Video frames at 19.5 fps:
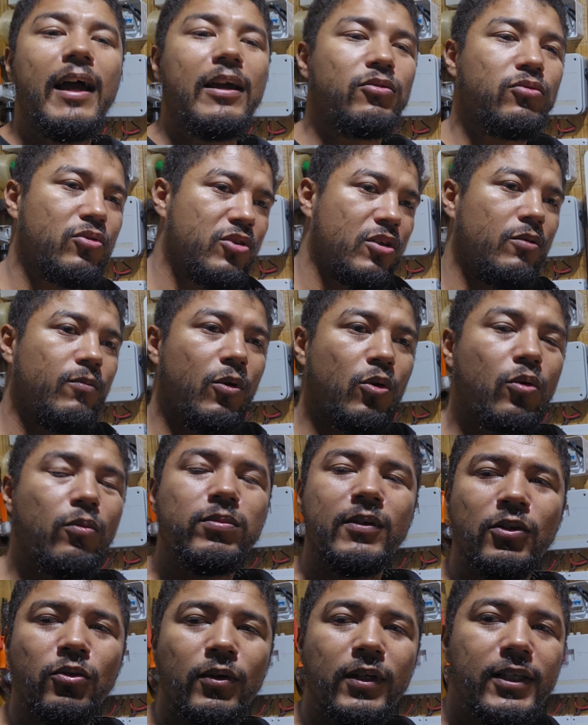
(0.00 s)
Aí eu tô usando o meu
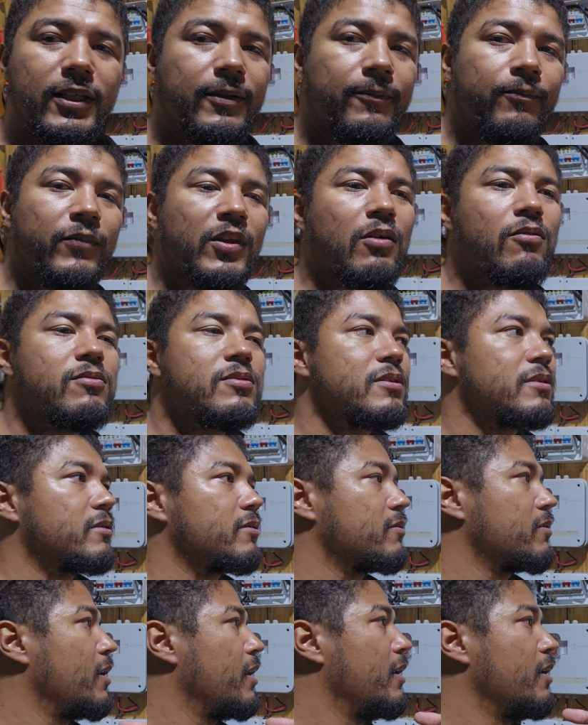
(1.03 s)
computador ali. Então,
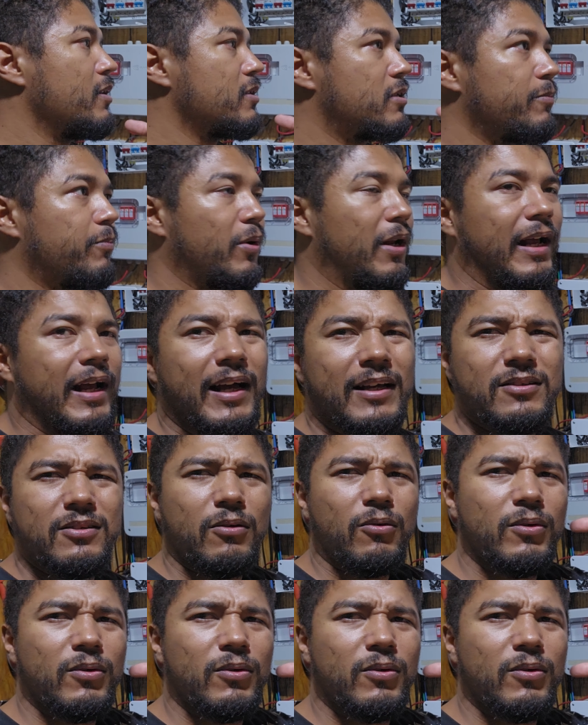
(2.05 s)
se por acaso